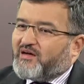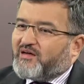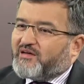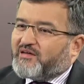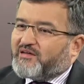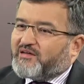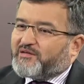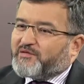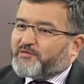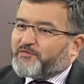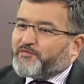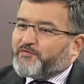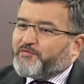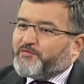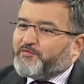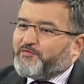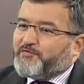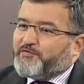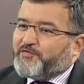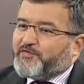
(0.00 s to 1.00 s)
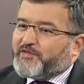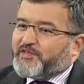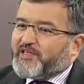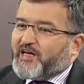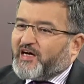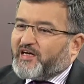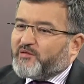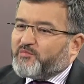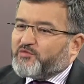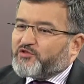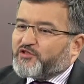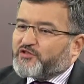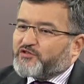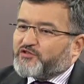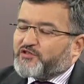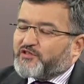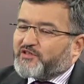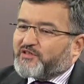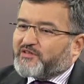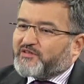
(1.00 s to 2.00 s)
E, wydaje mi się,
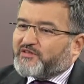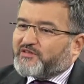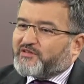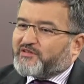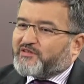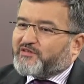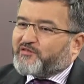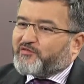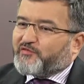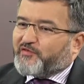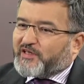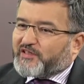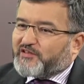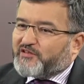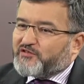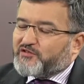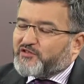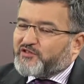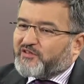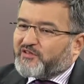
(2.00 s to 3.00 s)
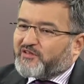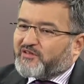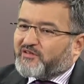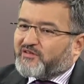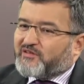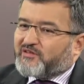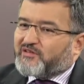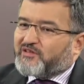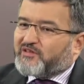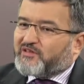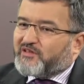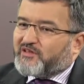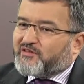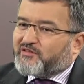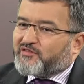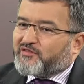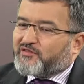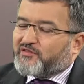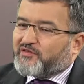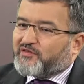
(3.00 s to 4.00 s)
że faktycznie
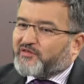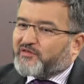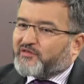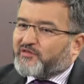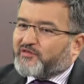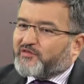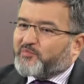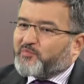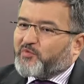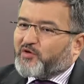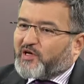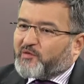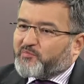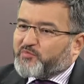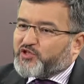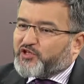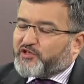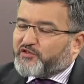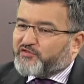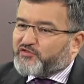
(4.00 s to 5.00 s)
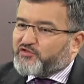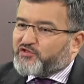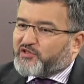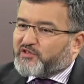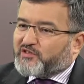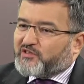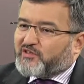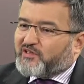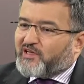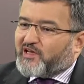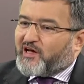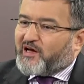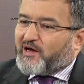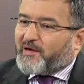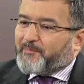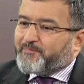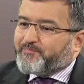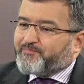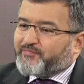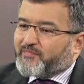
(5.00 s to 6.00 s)
jest e, spora przestrzeń
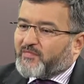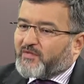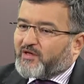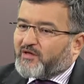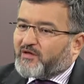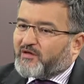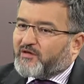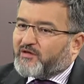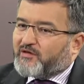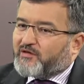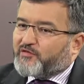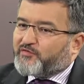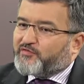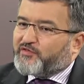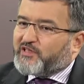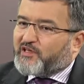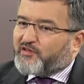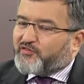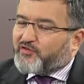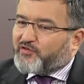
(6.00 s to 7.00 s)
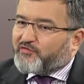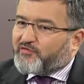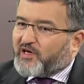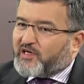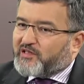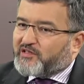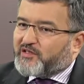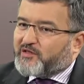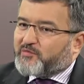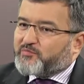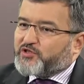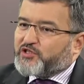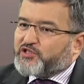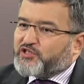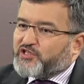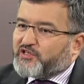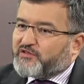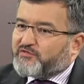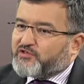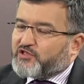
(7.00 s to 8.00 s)
na e, finansowanie
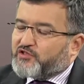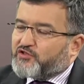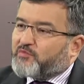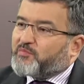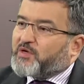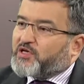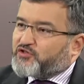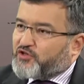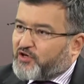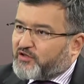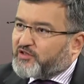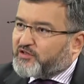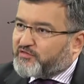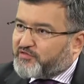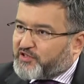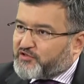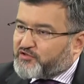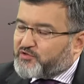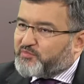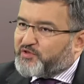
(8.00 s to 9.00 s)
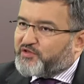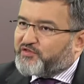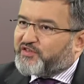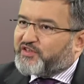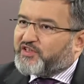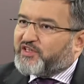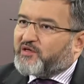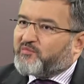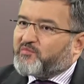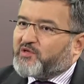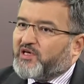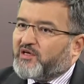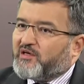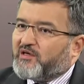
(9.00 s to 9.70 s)
przedsięwzięć obarczonych większym ryzykiem.